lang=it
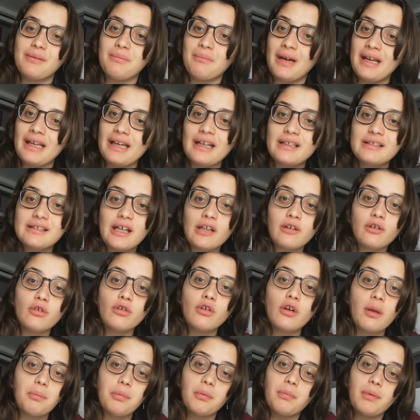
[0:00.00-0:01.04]
ma in realtà non
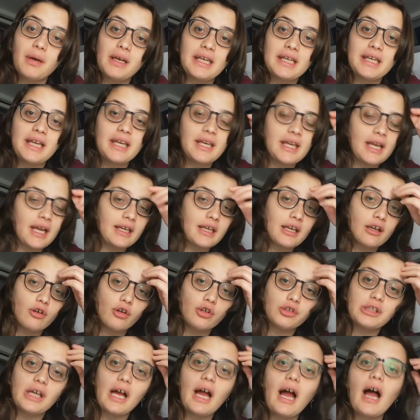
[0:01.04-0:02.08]
ho la più pallida idea di
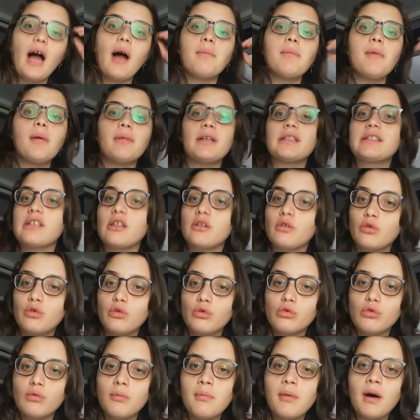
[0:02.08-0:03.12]
cosa abbia passato
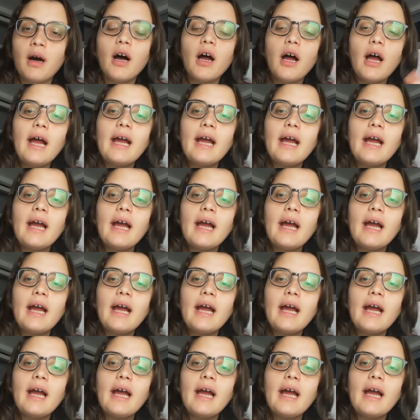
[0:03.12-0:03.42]
YouTube,